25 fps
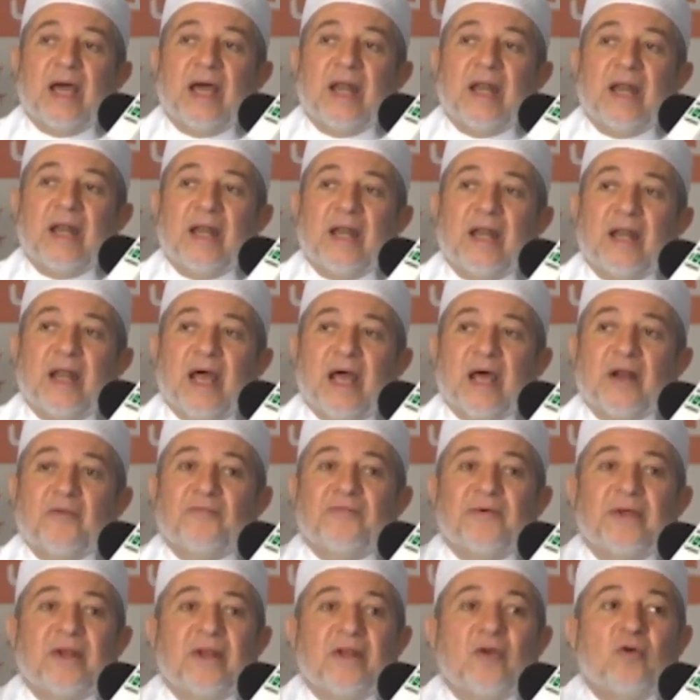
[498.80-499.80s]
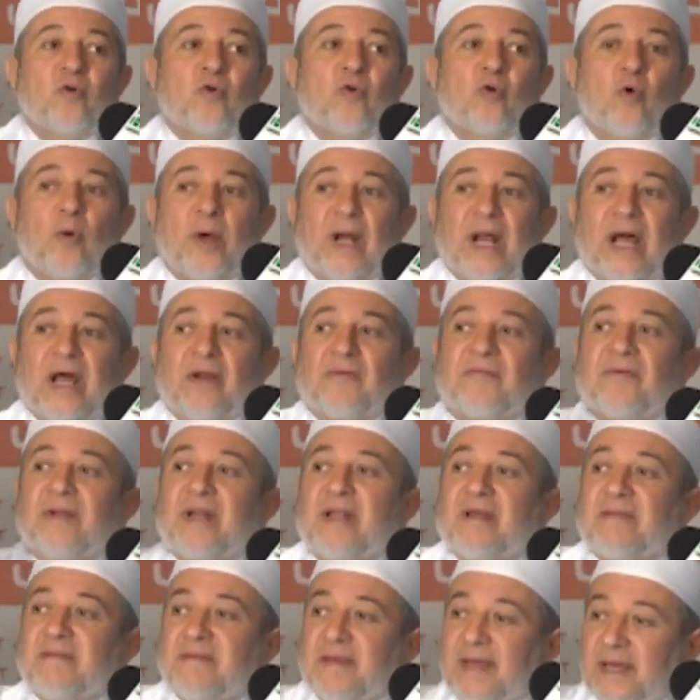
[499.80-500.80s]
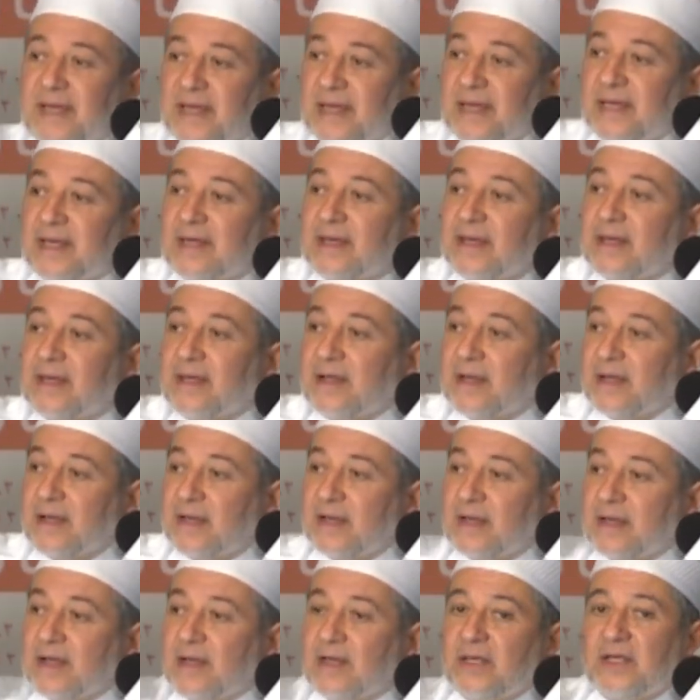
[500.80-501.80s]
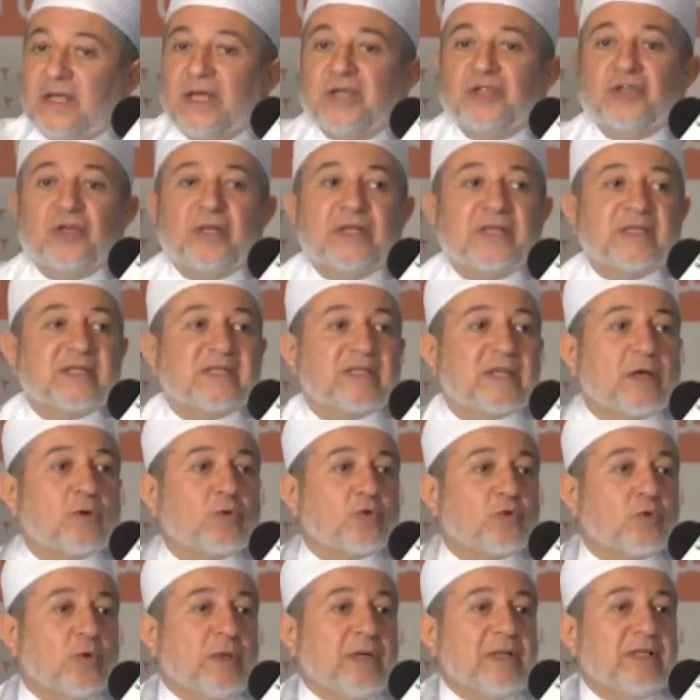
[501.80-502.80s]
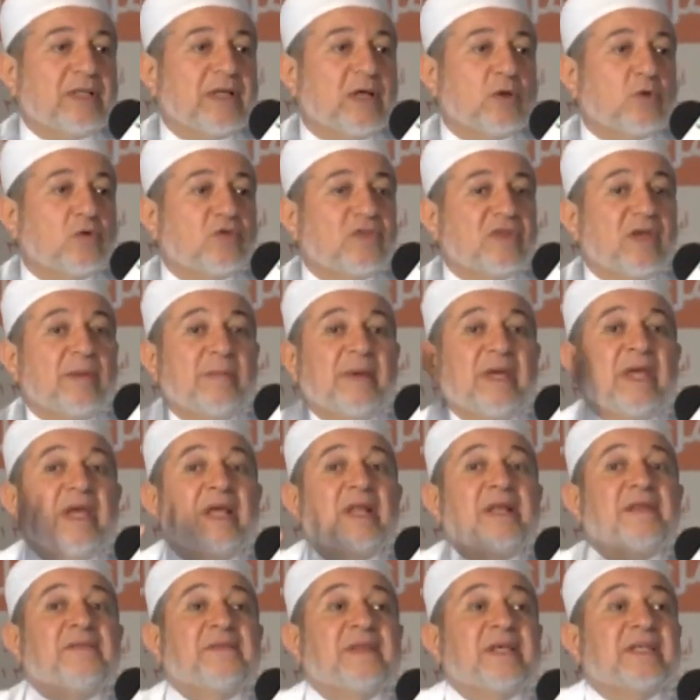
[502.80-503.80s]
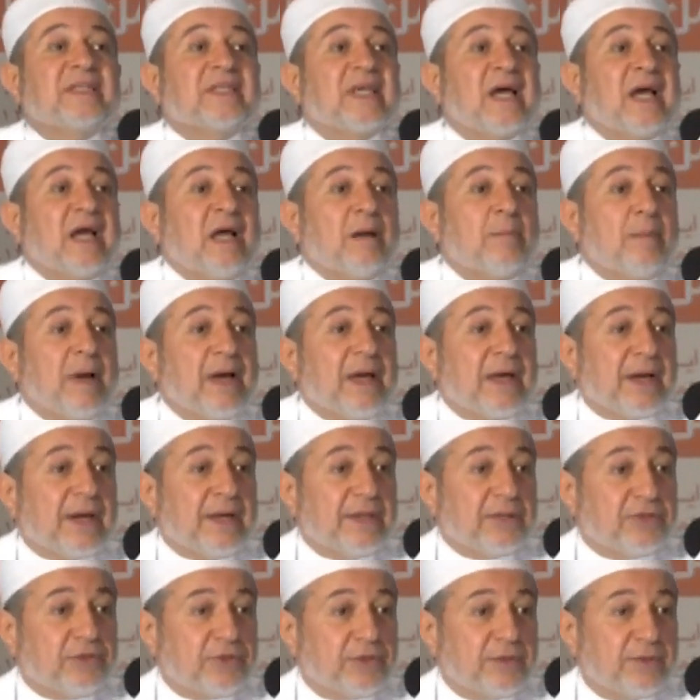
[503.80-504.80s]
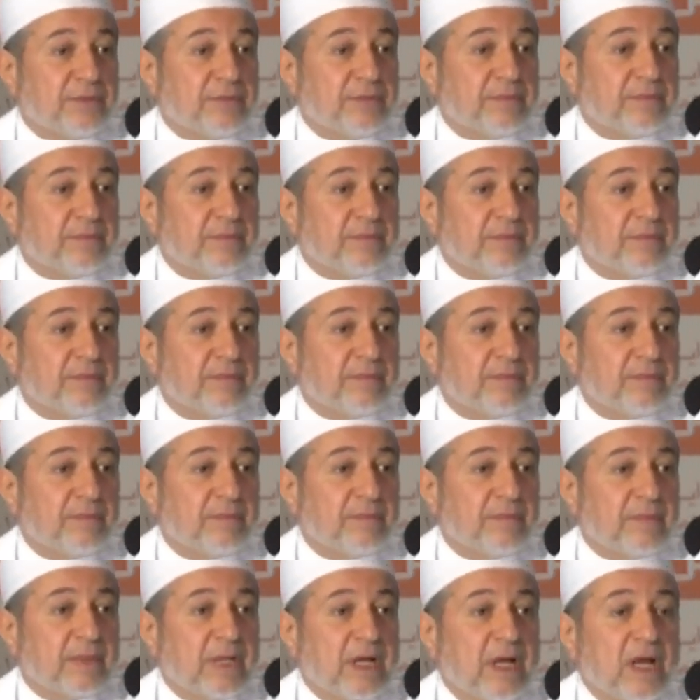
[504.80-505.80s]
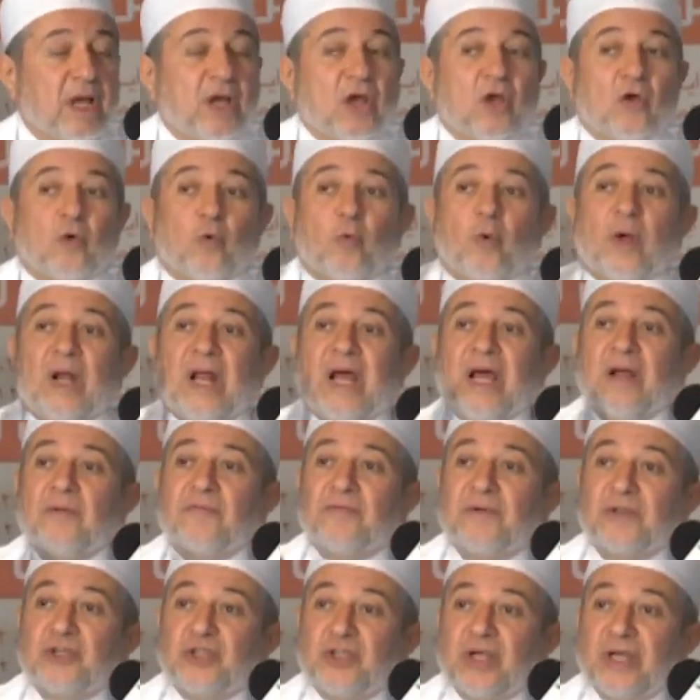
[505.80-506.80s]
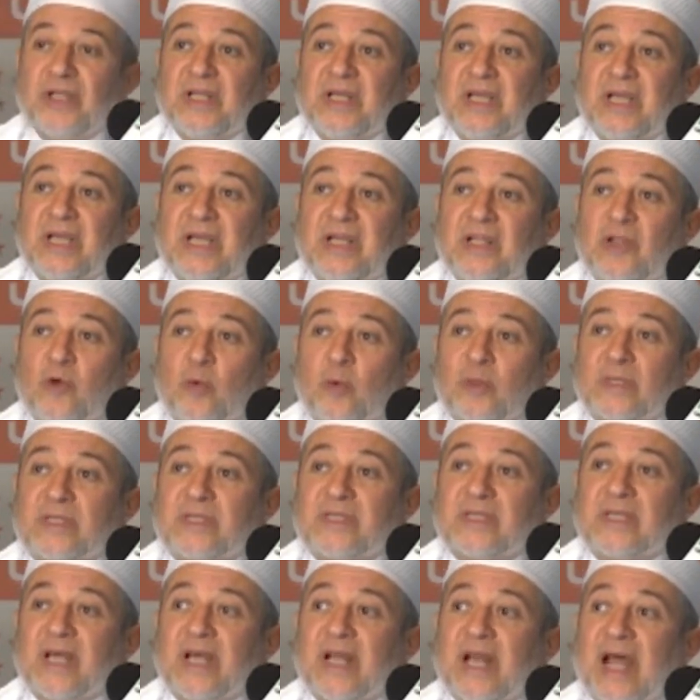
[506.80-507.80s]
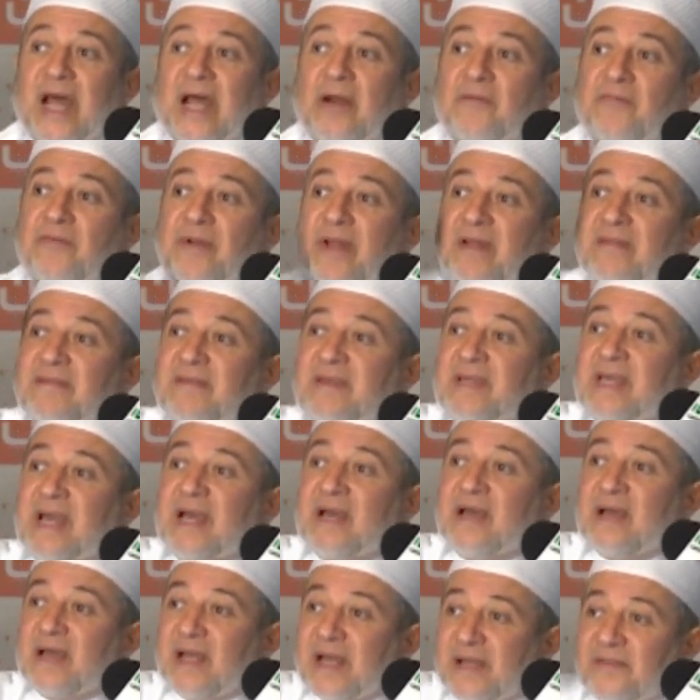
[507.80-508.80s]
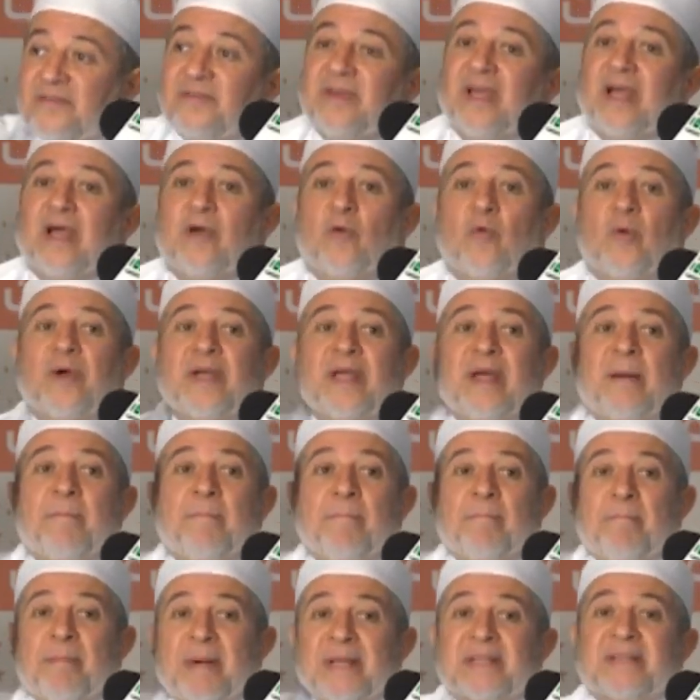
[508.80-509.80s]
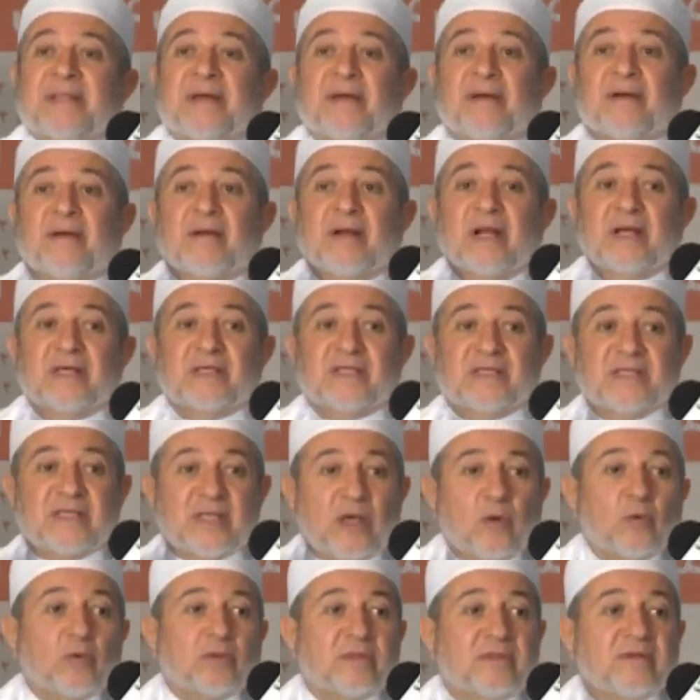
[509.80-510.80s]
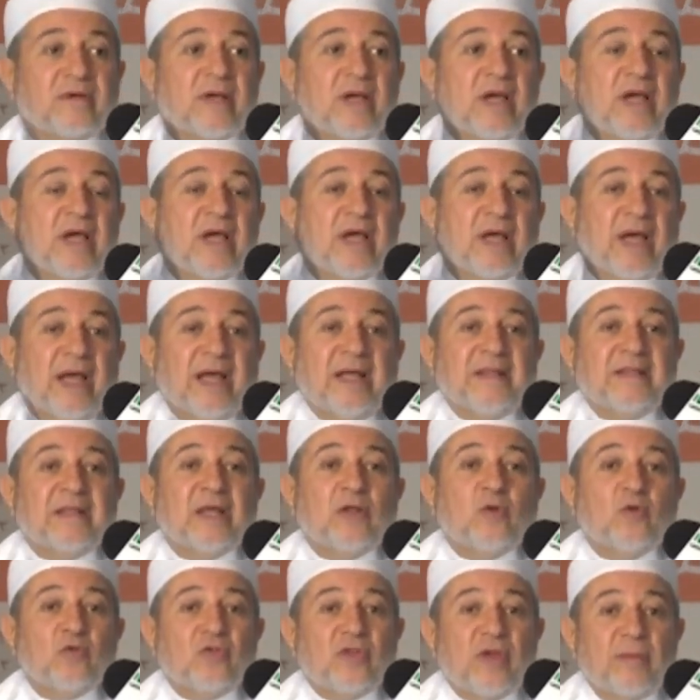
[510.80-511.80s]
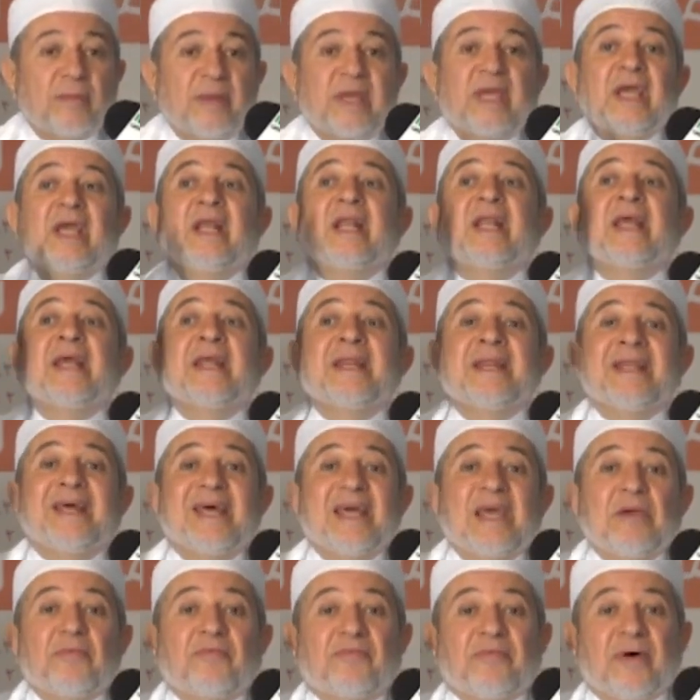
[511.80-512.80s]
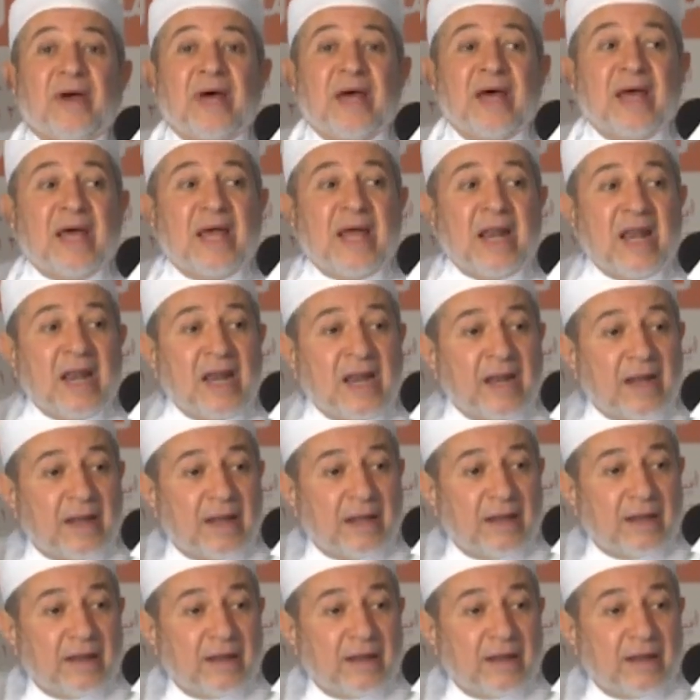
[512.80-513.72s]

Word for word: الحرف الرخو هو الحرف الذي ايه يجري الصوت عند النطق به لاتساع المخرج والحرف الشديد هو الحرف الذي ينقطع ويبتر الصوت عند النطق به لانقفال